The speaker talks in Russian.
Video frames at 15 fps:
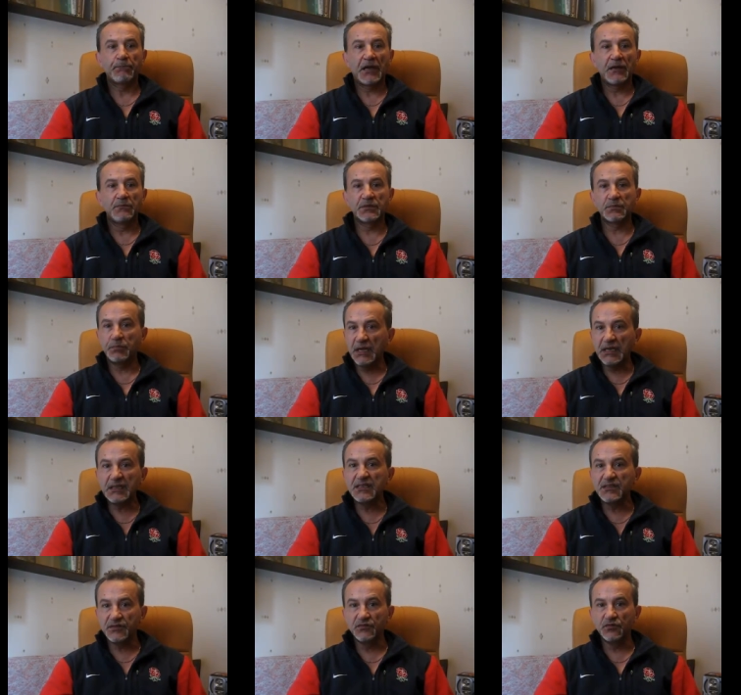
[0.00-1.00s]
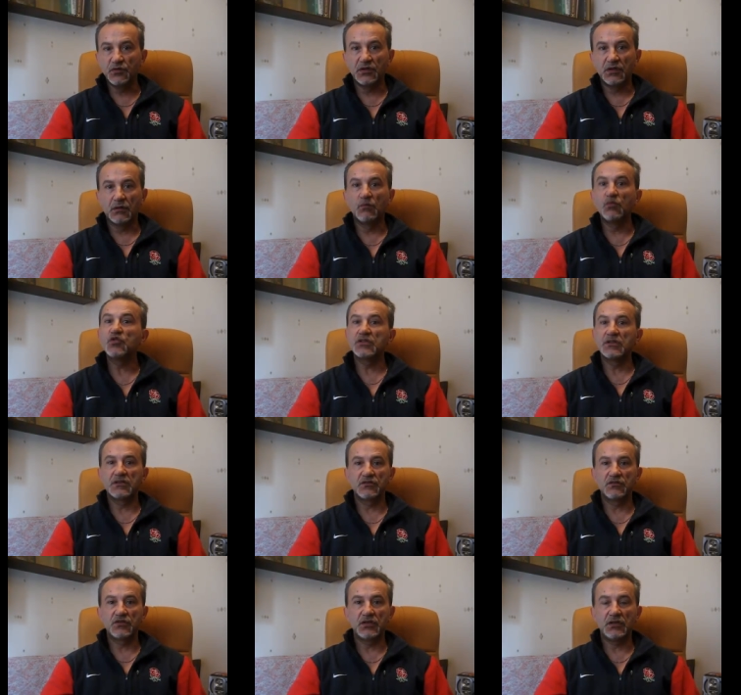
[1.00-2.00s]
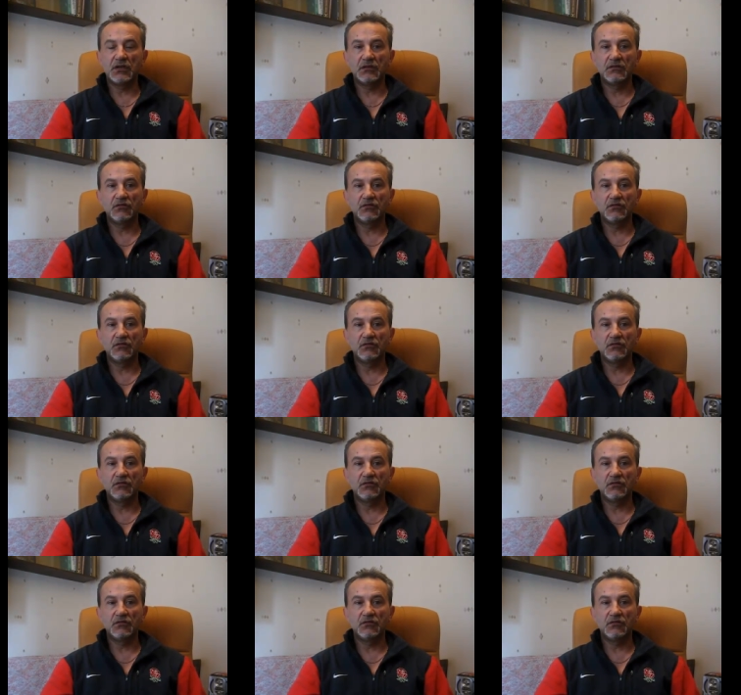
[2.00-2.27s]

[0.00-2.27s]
Бесплатно сегодня можно изучить,